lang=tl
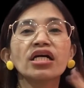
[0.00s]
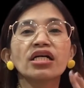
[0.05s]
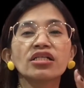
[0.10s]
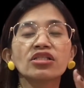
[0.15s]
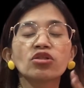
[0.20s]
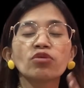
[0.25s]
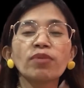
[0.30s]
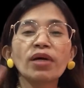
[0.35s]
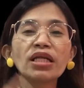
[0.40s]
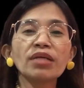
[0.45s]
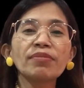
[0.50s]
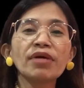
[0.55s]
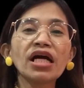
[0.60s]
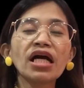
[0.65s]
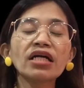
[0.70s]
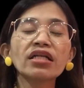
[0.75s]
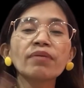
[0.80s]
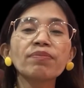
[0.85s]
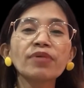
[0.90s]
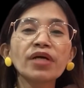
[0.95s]
So, bali
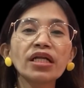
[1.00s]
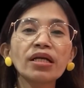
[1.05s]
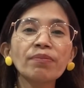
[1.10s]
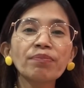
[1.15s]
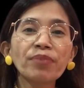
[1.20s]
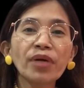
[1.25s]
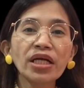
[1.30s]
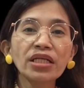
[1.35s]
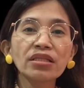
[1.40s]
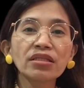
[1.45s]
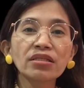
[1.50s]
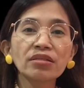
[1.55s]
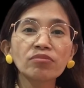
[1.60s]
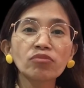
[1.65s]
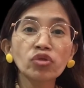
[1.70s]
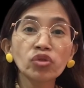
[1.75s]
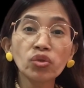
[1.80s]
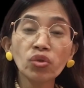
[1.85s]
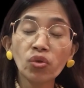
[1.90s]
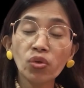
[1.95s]
maghanap ka ng partner
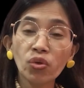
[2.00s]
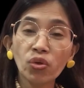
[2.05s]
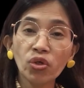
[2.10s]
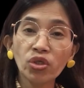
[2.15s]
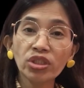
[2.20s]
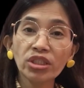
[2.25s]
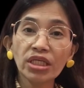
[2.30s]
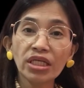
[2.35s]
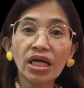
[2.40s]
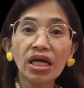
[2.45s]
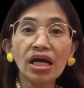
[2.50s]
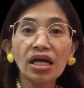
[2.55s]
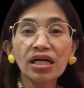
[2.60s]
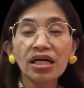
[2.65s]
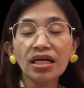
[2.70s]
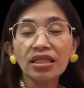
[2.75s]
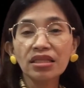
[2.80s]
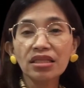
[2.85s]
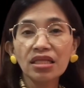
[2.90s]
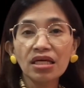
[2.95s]
mo doon na
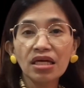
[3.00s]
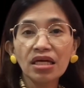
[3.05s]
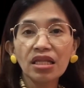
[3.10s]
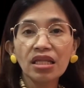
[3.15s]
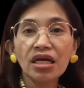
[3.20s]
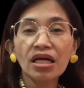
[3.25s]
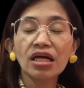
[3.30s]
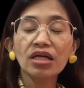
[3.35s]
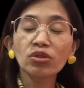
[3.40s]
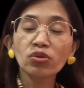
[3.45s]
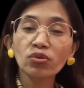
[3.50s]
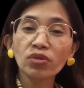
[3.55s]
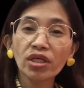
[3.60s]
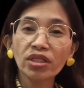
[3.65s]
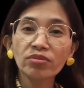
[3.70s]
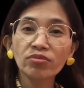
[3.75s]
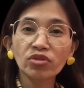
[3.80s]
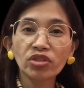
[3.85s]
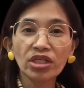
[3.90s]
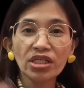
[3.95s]
nakagat din, na
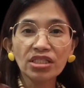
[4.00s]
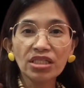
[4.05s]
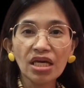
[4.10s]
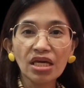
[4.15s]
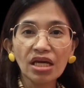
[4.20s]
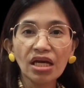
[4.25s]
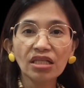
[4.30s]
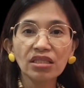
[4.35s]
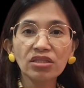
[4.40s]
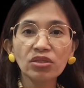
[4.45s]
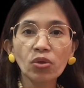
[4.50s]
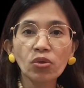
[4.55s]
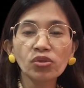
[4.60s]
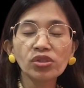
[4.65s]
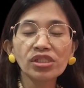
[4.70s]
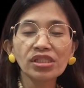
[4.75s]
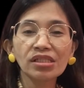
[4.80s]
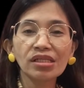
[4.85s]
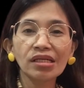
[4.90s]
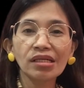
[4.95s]
katulad mo na second
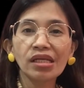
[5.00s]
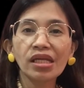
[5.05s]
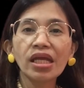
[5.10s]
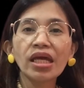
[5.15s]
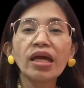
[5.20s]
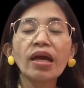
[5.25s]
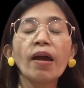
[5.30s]
dose din,